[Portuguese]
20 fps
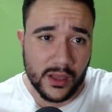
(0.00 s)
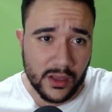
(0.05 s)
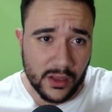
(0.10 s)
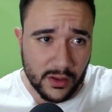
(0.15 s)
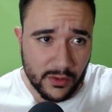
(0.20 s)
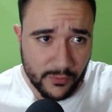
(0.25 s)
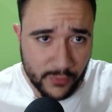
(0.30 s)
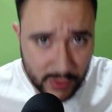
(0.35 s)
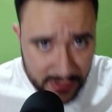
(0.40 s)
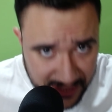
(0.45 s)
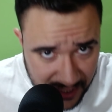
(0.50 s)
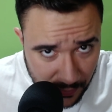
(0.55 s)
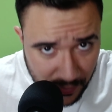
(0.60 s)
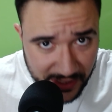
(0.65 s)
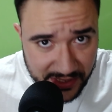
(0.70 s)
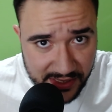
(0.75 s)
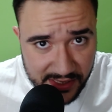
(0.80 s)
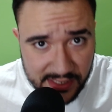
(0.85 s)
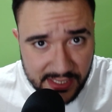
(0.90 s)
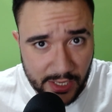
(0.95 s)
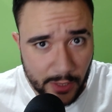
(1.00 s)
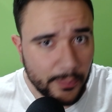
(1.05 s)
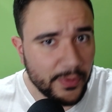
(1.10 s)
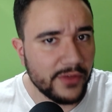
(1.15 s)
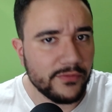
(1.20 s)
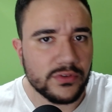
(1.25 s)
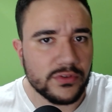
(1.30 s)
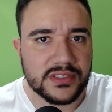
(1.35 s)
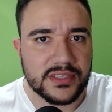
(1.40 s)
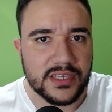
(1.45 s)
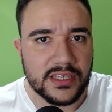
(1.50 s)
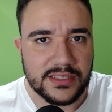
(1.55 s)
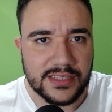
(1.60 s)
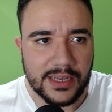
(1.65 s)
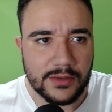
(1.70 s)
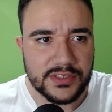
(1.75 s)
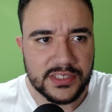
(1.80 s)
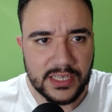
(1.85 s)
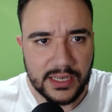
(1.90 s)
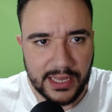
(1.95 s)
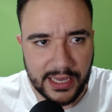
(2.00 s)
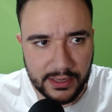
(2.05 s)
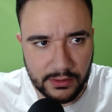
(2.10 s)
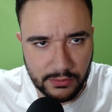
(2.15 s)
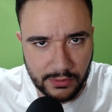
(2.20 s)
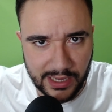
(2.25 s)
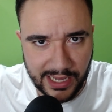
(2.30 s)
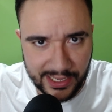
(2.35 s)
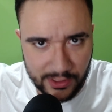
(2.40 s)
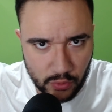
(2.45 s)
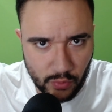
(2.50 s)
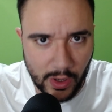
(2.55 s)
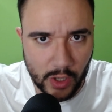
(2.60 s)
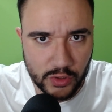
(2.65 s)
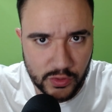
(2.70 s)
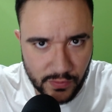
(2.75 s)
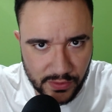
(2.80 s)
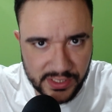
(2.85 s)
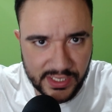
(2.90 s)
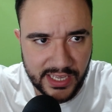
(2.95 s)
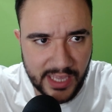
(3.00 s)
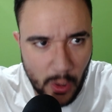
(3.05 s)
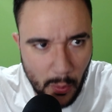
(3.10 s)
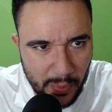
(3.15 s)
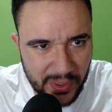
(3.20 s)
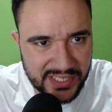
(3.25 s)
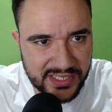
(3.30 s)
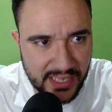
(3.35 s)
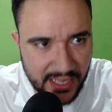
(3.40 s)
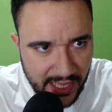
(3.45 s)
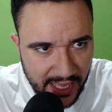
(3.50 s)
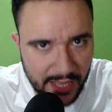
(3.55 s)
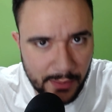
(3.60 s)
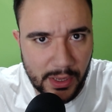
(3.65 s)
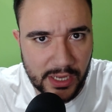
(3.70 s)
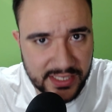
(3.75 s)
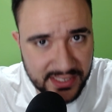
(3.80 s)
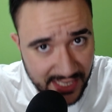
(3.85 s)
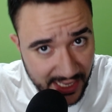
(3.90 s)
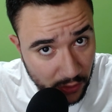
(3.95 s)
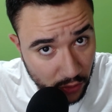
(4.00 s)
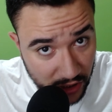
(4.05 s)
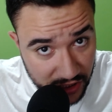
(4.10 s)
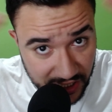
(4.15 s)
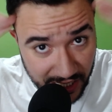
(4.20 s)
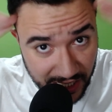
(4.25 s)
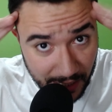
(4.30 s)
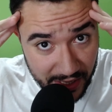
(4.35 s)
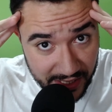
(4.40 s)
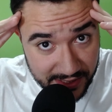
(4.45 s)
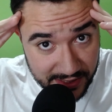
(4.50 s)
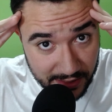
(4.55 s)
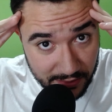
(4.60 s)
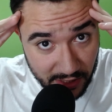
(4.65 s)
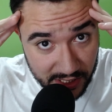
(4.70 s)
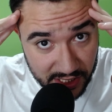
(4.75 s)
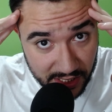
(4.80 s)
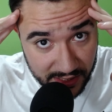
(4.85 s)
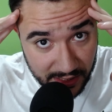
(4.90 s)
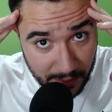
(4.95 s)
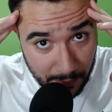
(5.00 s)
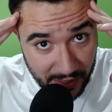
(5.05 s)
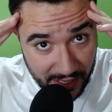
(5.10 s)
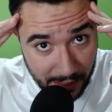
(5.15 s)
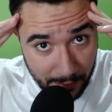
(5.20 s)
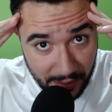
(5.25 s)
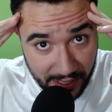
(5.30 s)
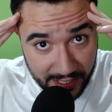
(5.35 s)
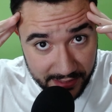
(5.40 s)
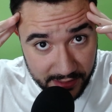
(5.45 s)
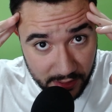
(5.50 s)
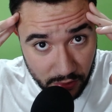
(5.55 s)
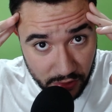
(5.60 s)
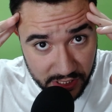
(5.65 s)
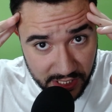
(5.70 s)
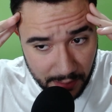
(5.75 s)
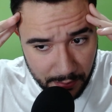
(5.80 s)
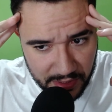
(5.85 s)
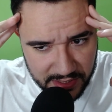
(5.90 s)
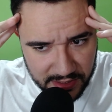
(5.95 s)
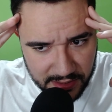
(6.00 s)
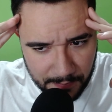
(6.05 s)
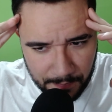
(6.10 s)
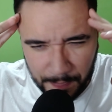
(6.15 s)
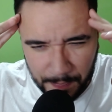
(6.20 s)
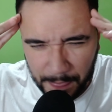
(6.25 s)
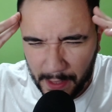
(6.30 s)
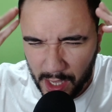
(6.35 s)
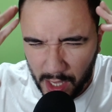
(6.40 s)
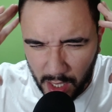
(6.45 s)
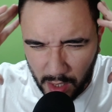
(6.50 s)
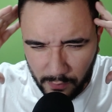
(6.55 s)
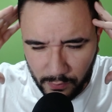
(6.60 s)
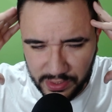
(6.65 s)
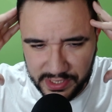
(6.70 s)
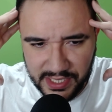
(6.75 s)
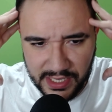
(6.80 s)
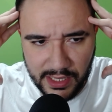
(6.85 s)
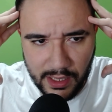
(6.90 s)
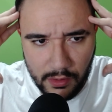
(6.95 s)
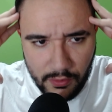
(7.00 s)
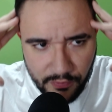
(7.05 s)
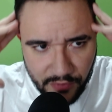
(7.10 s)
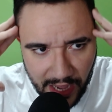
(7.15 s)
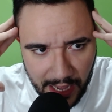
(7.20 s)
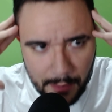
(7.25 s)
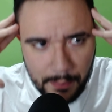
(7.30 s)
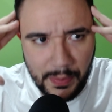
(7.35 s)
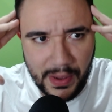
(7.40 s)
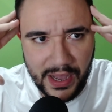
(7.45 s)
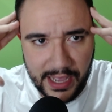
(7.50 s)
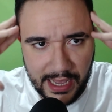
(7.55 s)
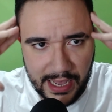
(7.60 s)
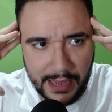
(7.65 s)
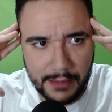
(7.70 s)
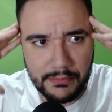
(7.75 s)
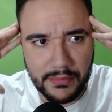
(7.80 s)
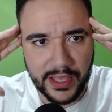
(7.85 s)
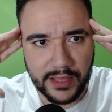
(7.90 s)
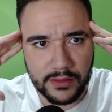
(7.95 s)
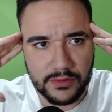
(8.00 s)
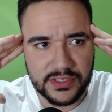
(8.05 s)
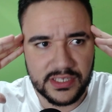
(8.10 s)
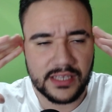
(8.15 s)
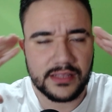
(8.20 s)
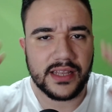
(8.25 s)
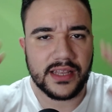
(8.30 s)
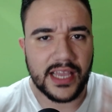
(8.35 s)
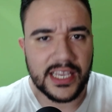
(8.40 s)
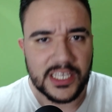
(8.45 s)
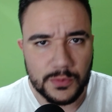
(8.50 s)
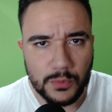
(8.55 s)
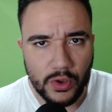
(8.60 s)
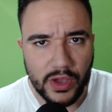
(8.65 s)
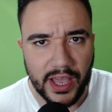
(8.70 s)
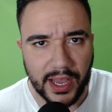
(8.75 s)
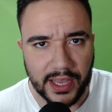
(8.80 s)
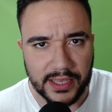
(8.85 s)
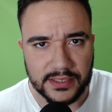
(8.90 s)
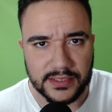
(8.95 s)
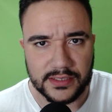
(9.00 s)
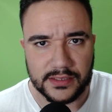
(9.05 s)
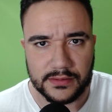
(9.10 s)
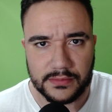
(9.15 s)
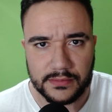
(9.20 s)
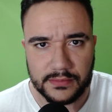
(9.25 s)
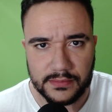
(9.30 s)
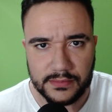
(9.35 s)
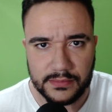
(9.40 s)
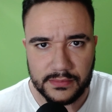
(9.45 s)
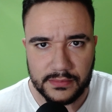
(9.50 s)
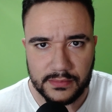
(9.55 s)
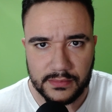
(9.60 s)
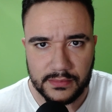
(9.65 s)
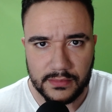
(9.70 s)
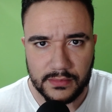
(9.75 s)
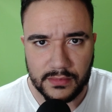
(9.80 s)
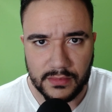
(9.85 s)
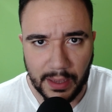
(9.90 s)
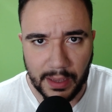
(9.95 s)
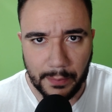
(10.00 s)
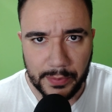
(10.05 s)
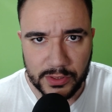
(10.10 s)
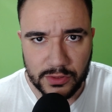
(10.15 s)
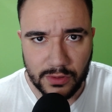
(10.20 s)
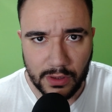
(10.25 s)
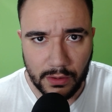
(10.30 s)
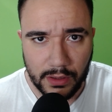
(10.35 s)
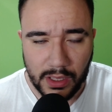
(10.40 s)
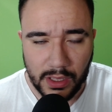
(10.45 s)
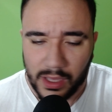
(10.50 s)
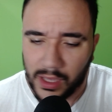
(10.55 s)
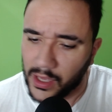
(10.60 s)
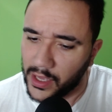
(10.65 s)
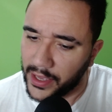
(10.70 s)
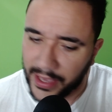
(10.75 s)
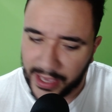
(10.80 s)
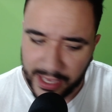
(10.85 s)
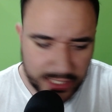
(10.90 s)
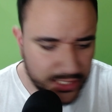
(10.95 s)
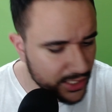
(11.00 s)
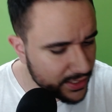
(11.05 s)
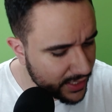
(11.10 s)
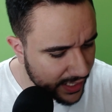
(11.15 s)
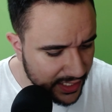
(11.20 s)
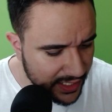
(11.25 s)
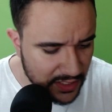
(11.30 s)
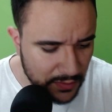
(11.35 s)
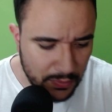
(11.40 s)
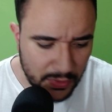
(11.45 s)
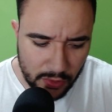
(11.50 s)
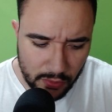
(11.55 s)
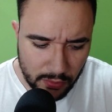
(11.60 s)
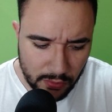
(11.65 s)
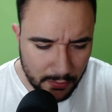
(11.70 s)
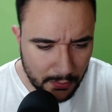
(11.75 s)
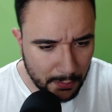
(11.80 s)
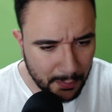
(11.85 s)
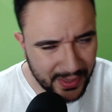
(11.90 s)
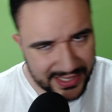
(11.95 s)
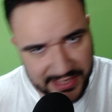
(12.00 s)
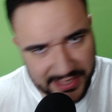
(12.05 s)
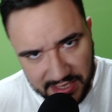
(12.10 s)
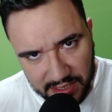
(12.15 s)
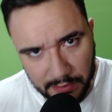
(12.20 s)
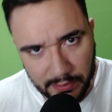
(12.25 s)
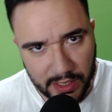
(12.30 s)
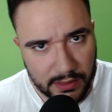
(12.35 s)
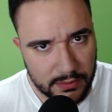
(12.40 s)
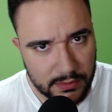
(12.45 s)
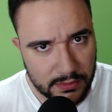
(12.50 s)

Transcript: Vou ser bem sincero para vocês, tá? O cenário atual, se você quer é um PC gamer, sem dor de cabeça. Não adianta pagar barato e dor de cabeça. Você não vai pagar menos que 3 mil reais. Tá, pessoal? É de 3 mil pra cima.